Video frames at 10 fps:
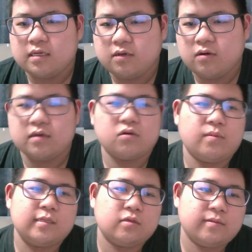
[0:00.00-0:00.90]
他の
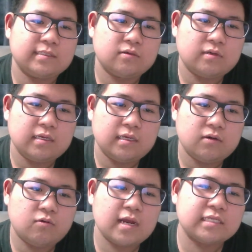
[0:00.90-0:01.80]
コメントいきましょう。
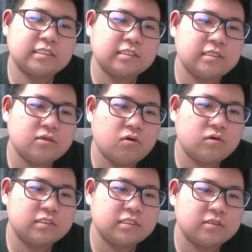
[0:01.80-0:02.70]
えー、お菓子っていう美
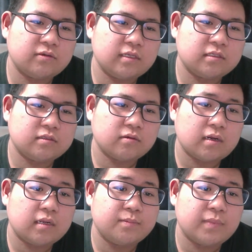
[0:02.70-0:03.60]
味しいよねって人
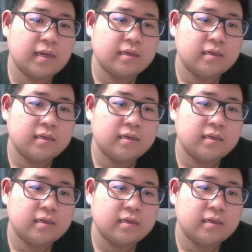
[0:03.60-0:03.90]
からいっぱい。